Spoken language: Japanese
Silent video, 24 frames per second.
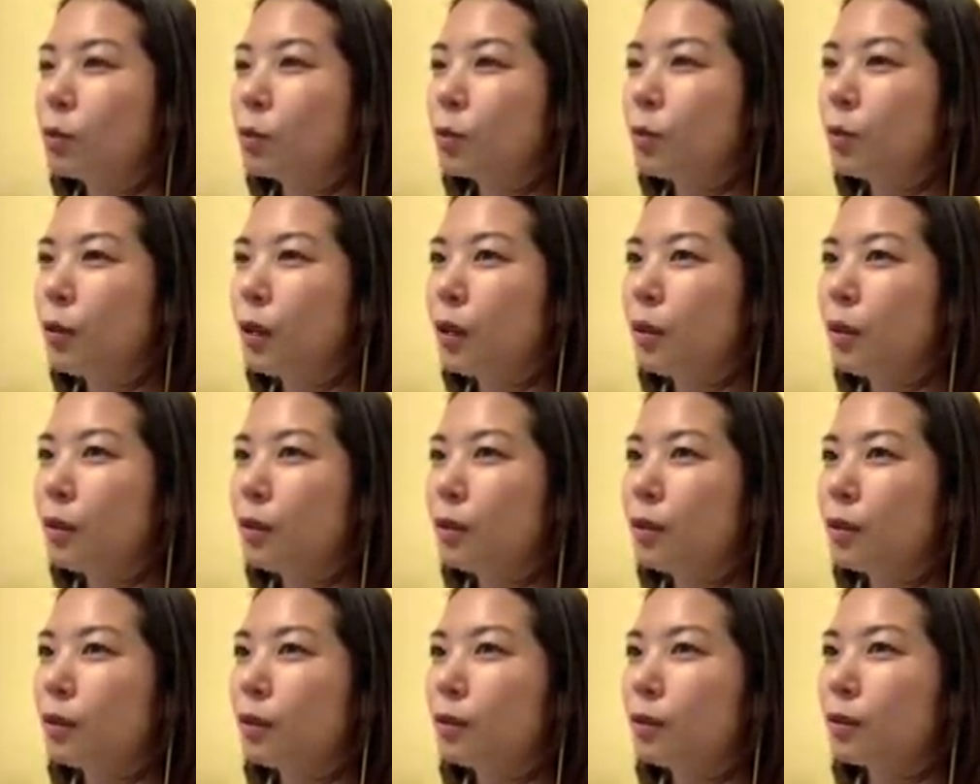とわか
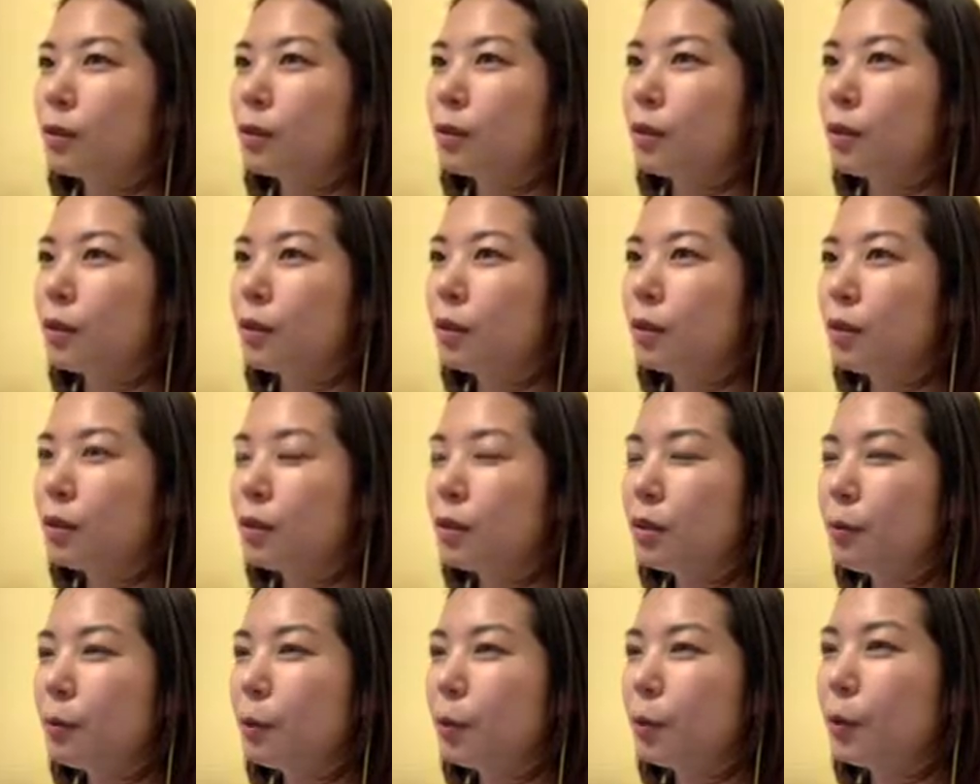んないですね。ただ
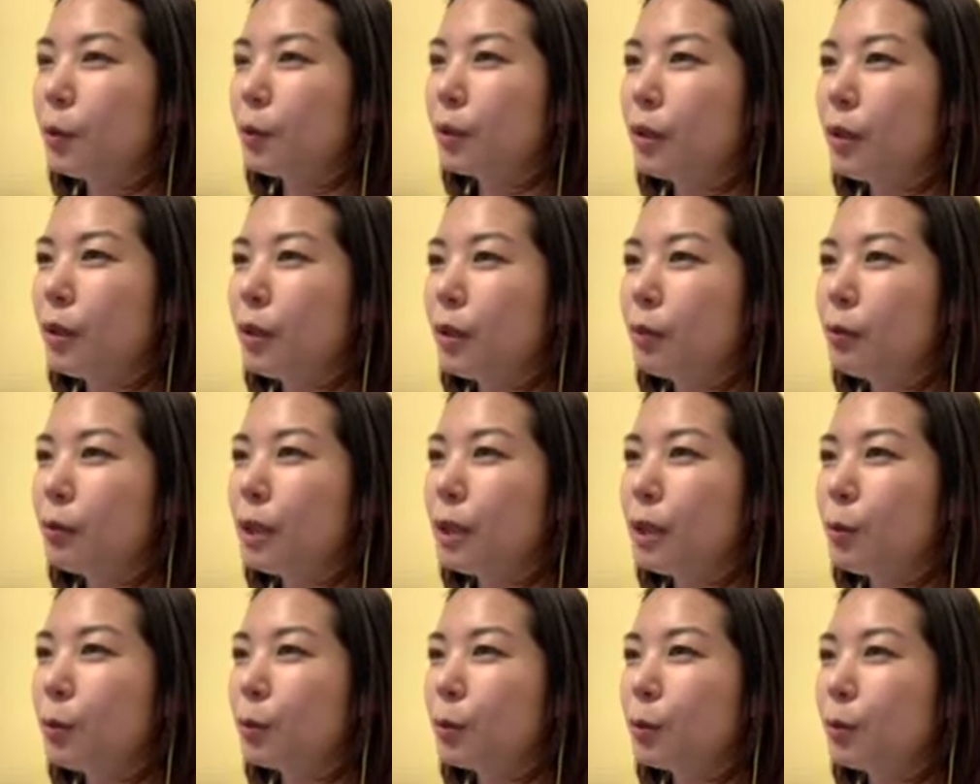でもなんか見
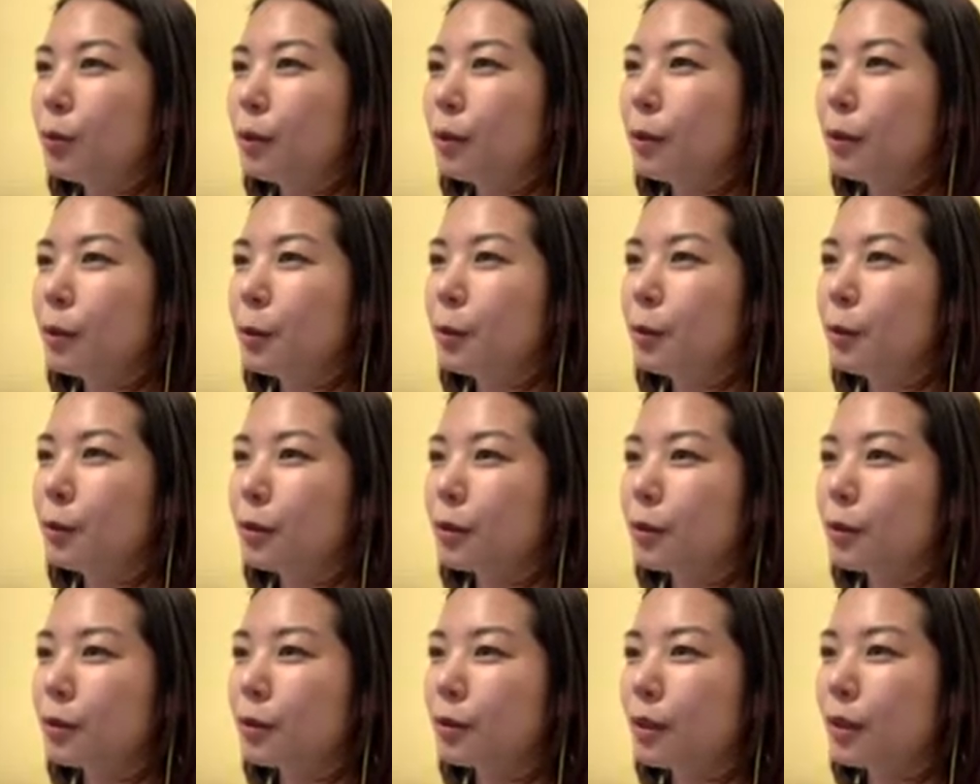たことないよう
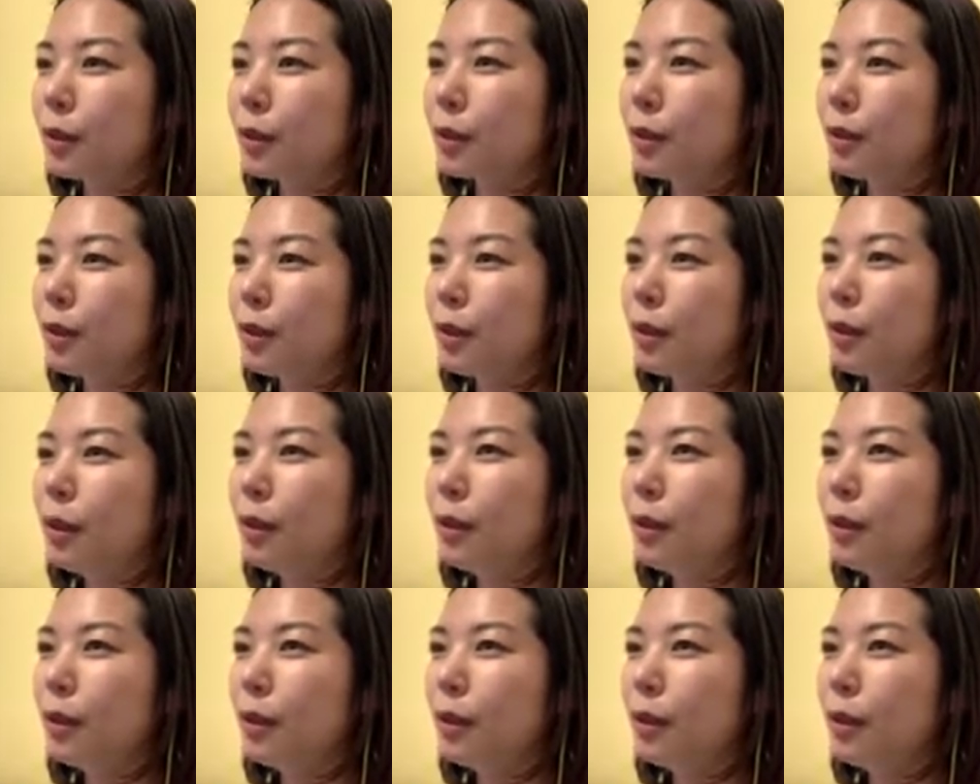な素材が